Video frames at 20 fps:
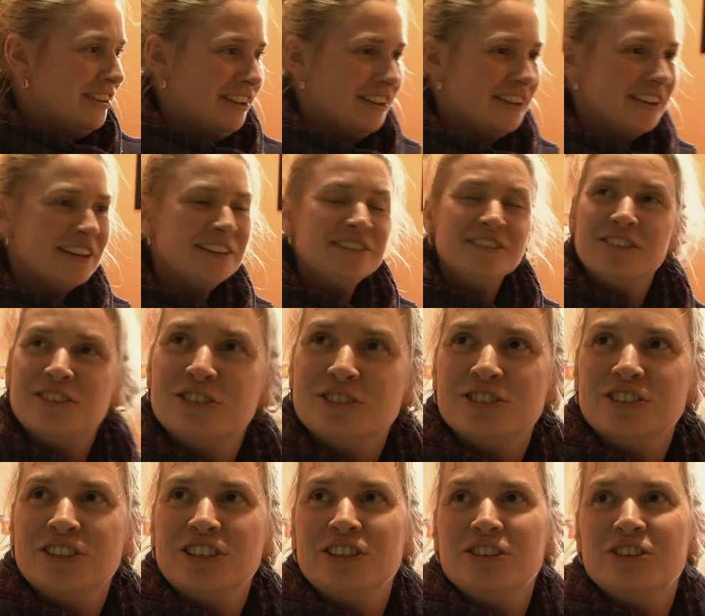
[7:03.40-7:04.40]
Encantan
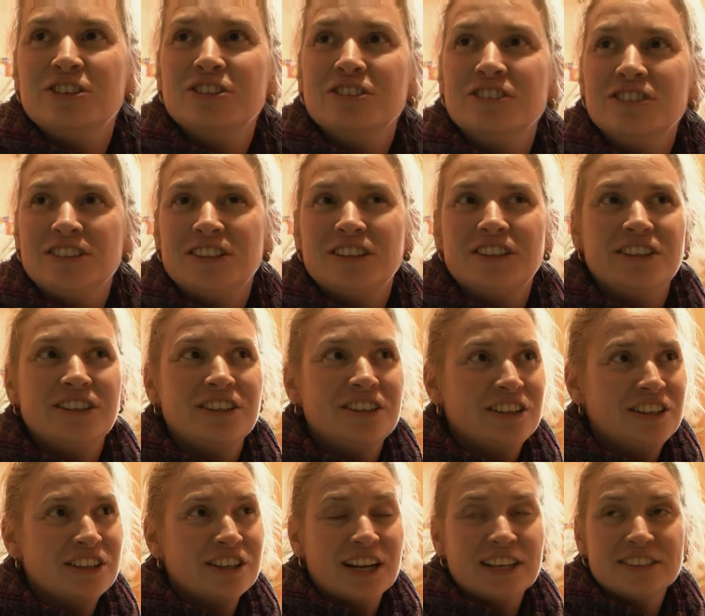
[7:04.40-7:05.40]
los niños
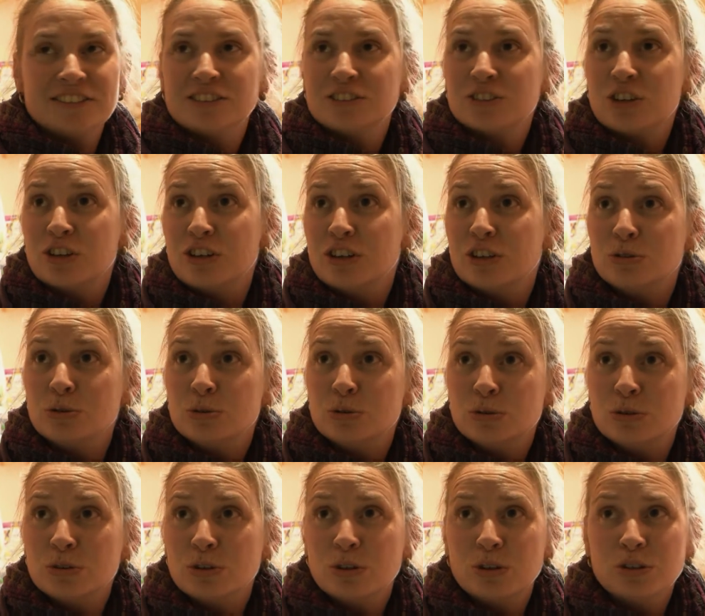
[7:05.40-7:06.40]
y clases con
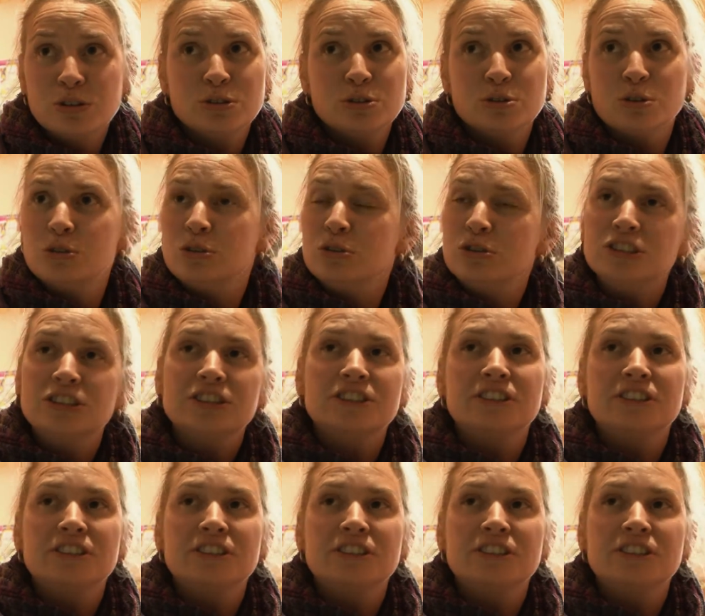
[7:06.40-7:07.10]
adultos, todos es